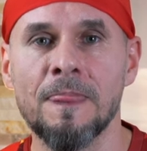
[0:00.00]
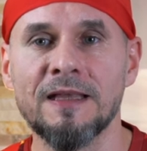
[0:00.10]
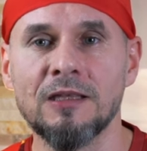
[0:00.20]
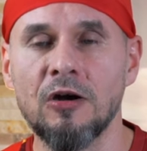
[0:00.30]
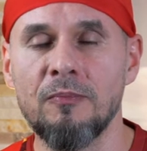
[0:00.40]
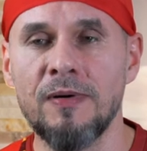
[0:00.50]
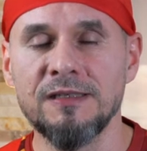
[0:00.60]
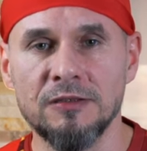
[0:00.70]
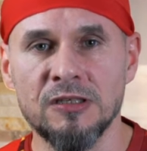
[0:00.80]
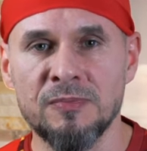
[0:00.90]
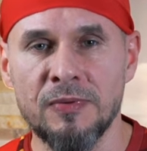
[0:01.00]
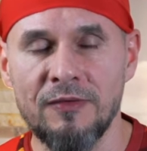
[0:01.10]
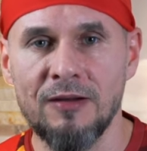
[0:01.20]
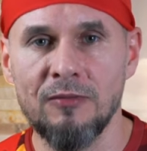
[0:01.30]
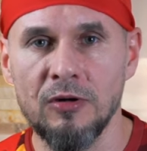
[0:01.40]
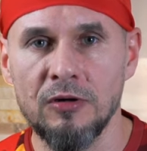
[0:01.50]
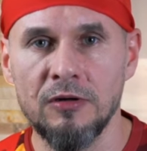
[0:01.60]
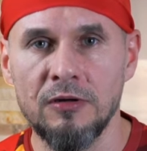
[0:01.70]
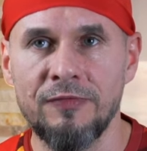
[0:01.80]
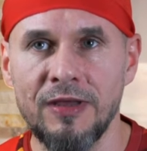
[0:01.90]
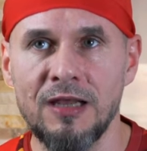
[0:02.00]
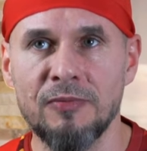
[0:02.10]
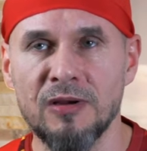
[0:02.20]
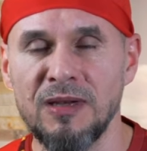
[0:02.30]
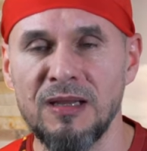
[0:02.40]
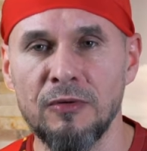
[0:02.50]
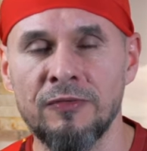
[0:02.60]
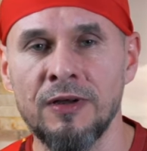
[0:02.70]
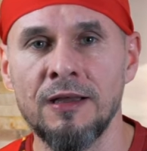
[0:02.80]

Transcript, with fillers: Dlatego będzie to sprawiało e, wiele problemów.